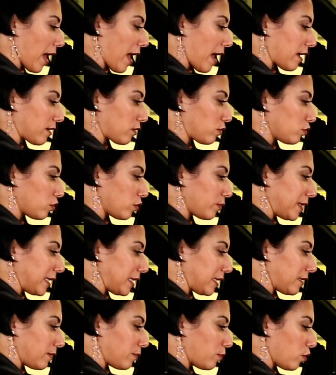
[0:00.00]
ergonomik
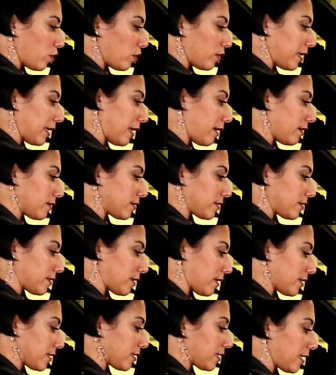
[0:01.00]
böyle
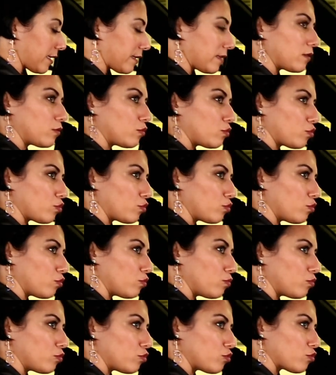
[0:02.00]
hassasiyetle
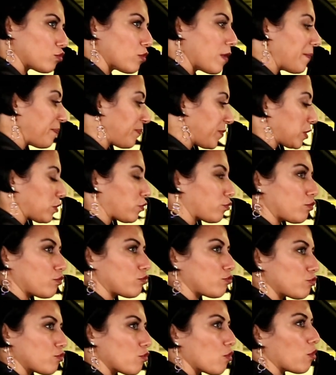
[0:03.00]
düşünülmüş
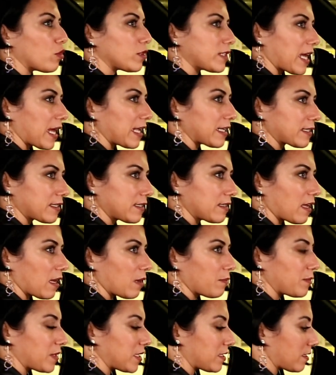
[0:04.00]
sürücüyü özel
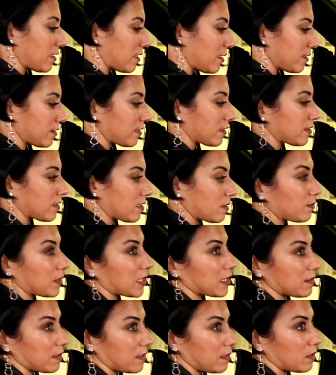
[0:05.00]
kılan bir e, tasarım
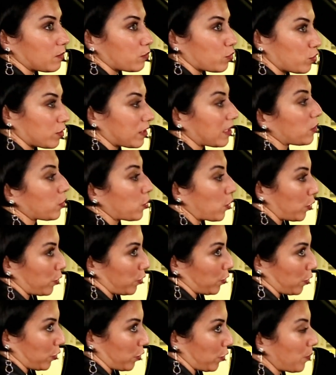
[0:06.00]
detayını burada
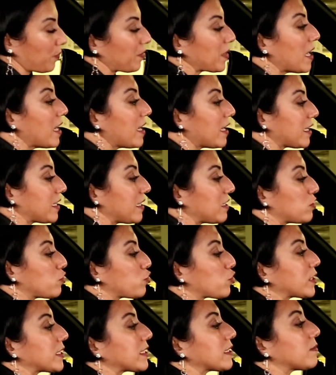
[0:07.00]
görüyorum. Yine
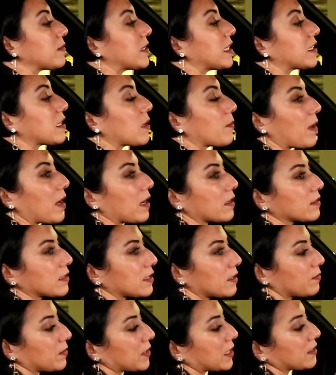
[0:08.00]
şu kısımlara da
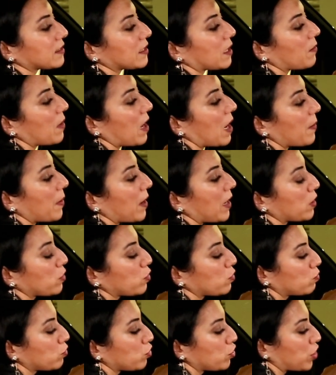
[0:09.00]
baktığımda tamamen
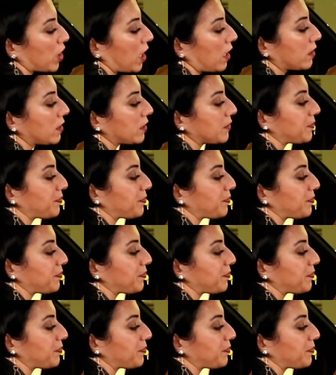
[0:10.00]
yumuşak,